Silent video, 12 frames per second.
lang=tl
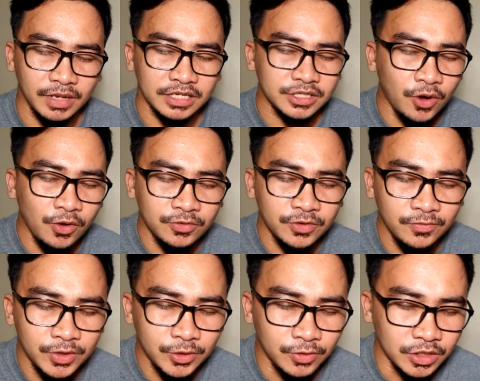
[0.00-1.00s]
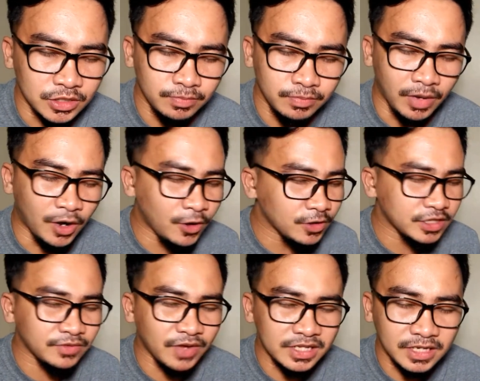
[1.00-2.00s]
Bless all the viewers,
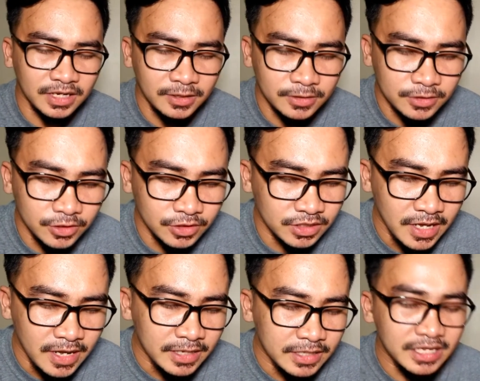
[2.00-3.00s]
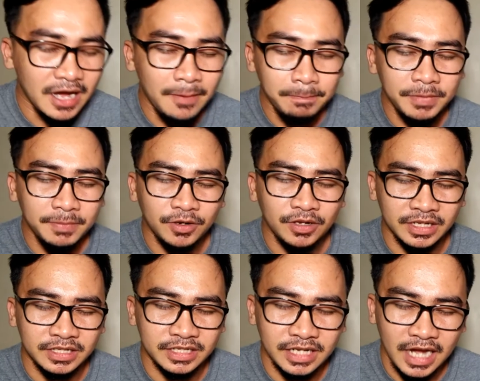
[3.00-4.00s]
Bacolod Evangelical Church, young people
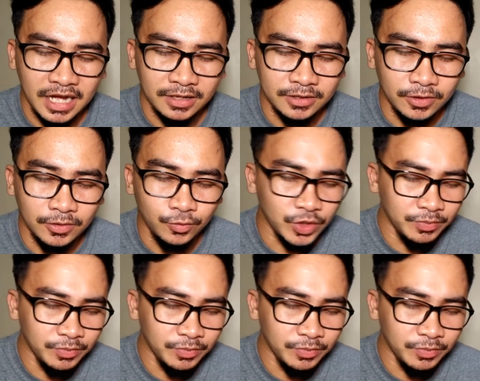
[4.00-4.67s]
and young adult.